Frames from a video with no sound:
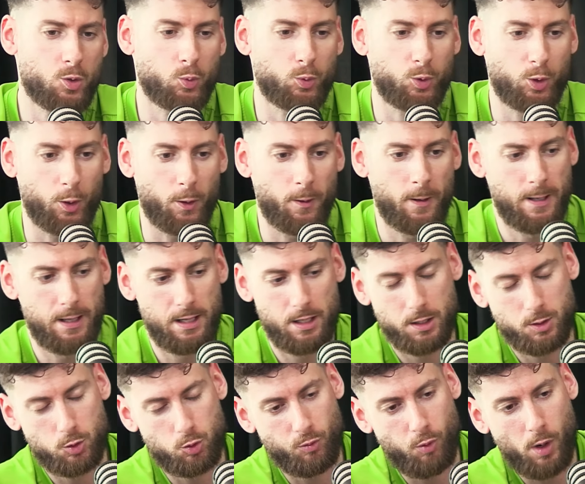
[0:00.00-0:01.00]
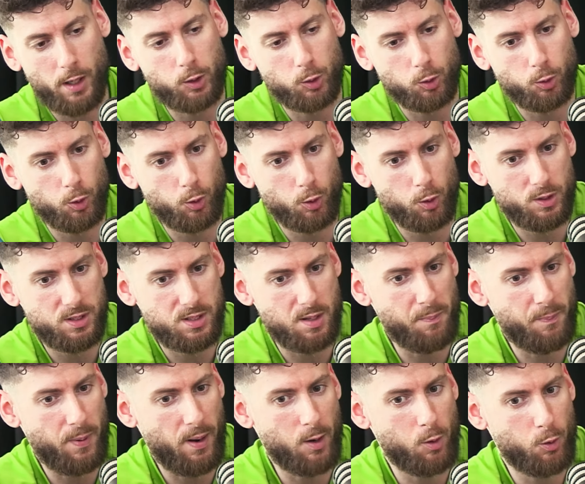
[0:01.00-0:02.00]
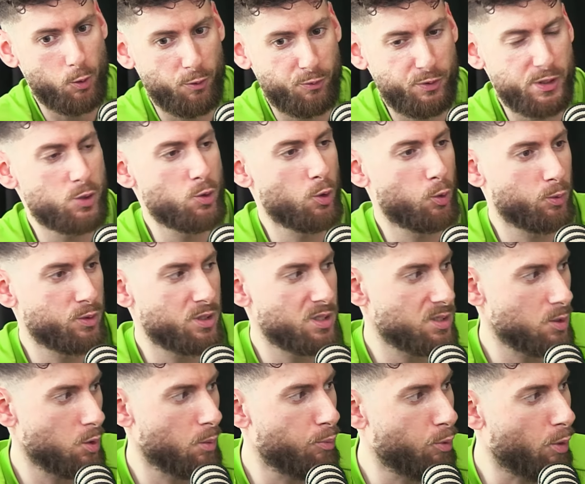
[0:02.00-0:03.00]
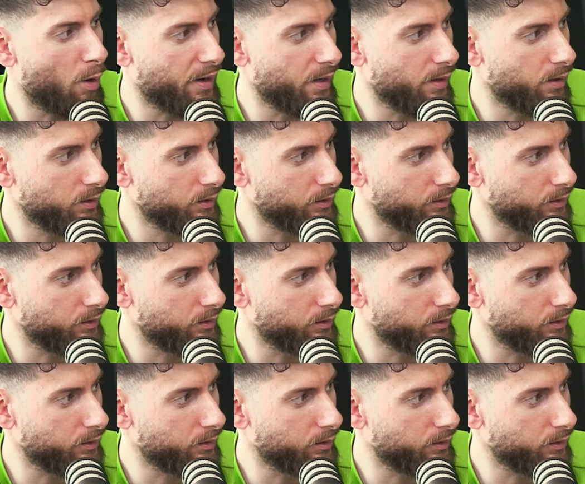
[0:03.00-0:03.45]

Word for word: Donc, tu vois que c'est pas le fils de Contessao pour rien.